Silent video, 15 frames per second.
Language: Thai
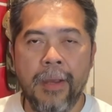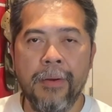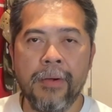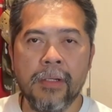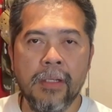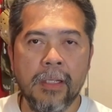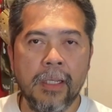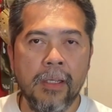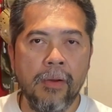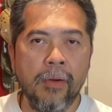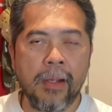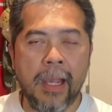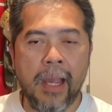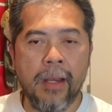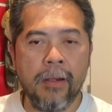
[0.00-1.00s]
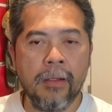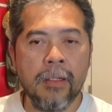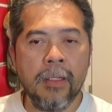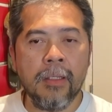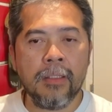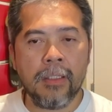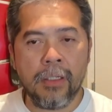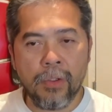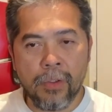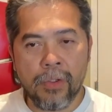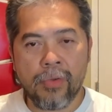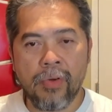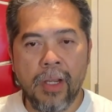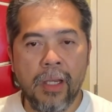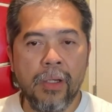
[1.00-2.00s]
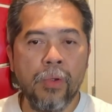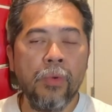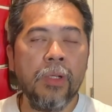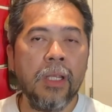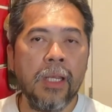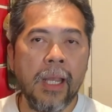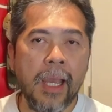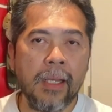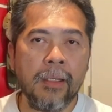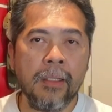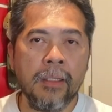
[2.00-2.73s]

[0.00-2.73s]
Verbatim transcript: เรื่องเกี่ยวกับการจะโดนเทรดนู่นนี่นั่น